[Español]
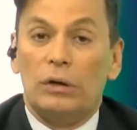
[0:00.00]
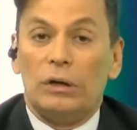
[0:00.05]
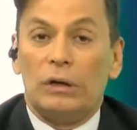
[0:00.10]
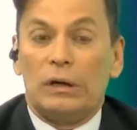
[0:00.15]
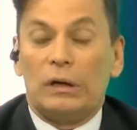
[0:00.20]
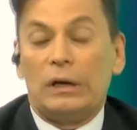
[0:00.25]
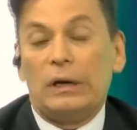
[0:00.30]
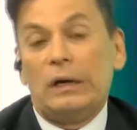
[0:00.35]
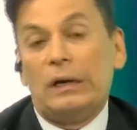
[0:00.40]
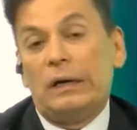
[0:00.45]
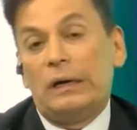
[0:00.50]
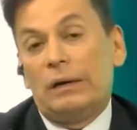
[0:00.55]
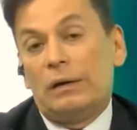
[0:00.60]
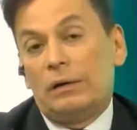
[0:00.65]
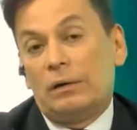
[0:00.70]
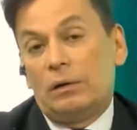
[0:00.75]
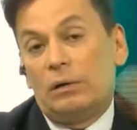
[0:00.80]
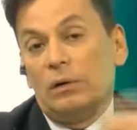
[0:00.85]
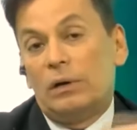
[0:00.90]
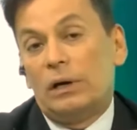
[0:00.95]
que,
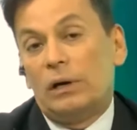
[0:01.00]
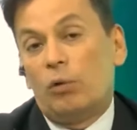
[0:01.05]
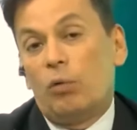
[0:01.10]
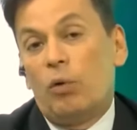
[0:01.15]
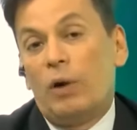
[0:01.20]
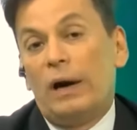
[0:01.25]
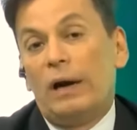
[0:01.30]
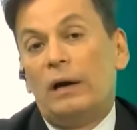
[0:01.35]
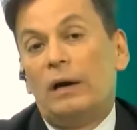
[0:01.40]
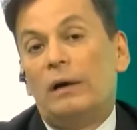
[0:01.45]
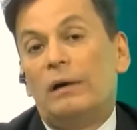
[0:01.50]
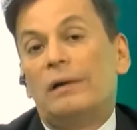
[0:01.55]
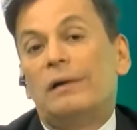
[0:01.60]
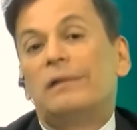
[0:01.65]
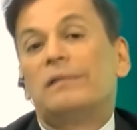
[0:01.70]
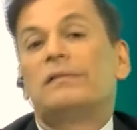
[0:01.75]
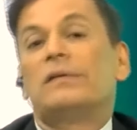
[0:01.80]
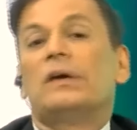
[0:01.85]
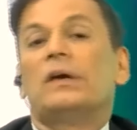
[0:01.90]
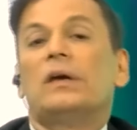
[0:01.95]
con el cual
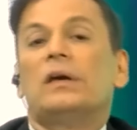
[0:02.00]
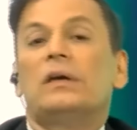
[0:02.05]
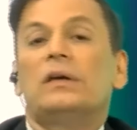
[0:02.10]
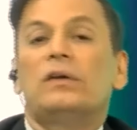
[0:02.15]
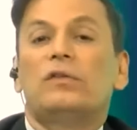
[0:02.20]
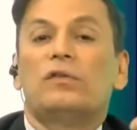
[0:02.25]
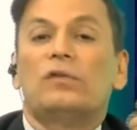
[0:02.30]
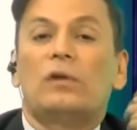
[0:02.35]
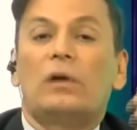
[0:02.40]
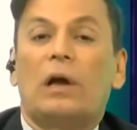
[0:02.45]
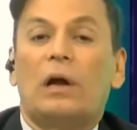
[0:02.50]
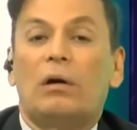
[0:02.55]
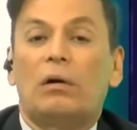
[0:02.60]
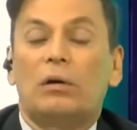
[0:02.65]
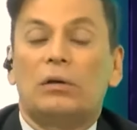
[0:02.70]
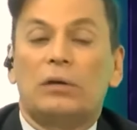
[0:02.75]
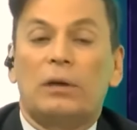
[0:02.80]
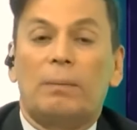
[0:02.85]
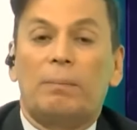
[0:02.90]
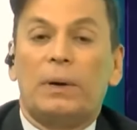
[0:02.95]
se hizo la
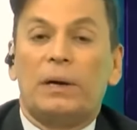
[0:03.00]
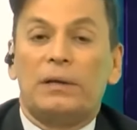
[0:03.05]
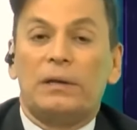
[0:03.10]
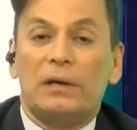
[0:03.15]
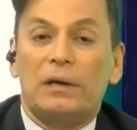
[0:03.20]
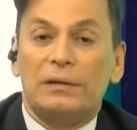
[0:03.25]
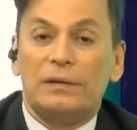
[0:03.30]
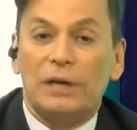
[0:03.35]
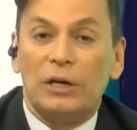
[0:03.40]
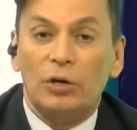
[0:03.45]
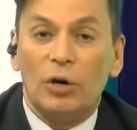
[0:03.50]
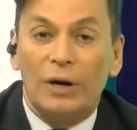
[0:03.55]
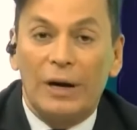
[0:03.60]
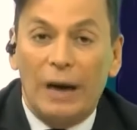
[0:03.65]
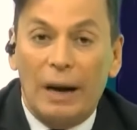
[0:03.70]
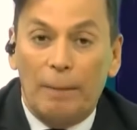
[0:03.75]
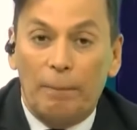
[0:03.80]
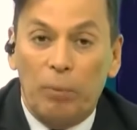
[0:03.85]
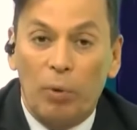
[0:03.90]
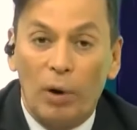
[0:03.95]
otra parte del Estadio
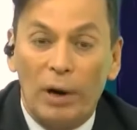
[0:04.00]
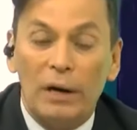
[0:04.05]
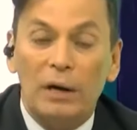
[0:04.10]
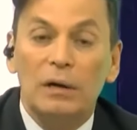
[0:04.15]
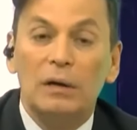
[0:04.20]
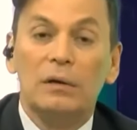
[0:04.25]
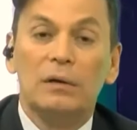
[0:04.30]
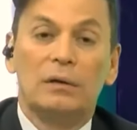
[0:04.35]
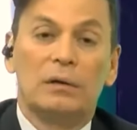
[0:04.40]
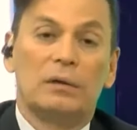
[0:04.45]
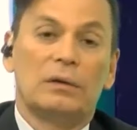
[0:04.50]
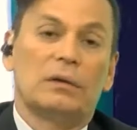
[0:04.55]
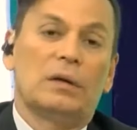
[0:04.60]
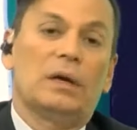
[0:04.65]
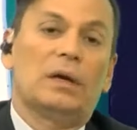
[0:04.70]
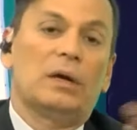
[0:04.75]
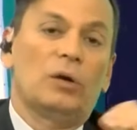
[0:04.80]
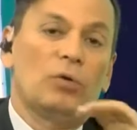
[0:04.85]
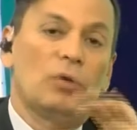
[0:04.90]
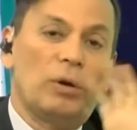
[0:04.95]
Capwell
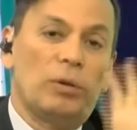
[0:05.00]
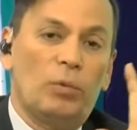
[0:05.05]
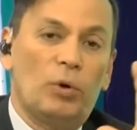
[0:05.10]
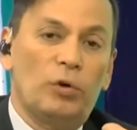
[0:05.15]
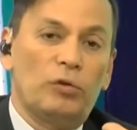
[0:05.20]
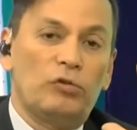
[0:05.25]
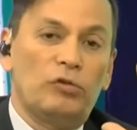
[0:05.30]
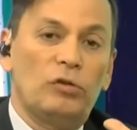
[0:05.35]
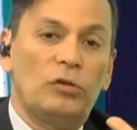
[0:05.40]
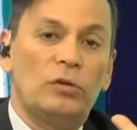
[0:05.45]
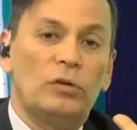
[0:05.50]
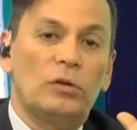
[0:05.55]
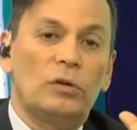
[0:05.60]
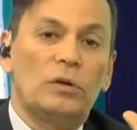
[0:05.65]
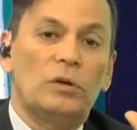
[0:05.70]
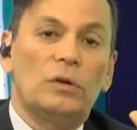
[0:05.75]
que quedó hermoso